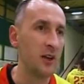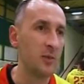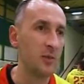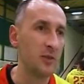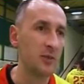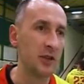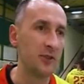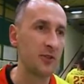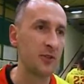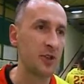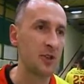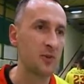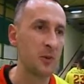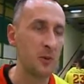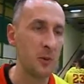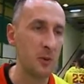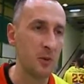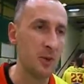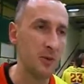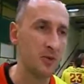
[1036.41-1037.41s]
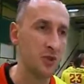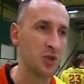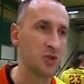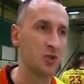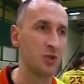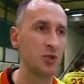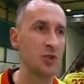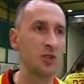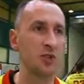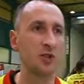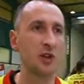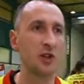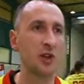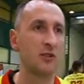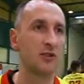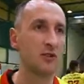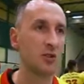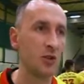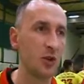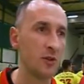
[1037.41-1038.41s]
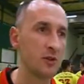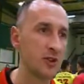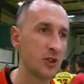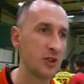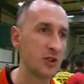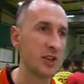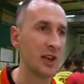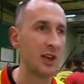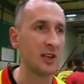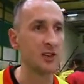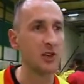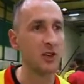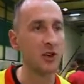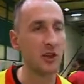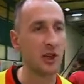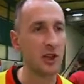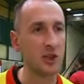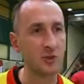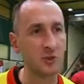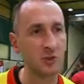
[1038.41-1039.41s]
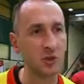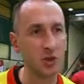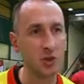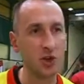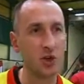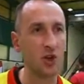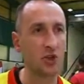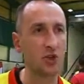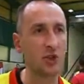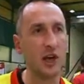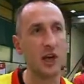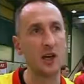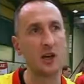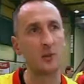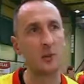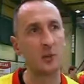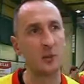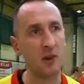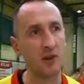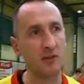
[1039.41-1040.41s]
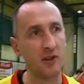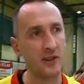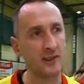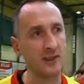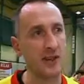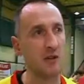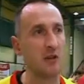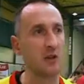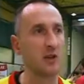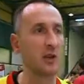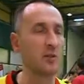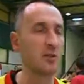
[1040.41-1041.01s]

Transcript: i nie potrafiliśmy piłki przerzucić w drugą stronę grać, tylko graliśmy do środka i piłka wracała.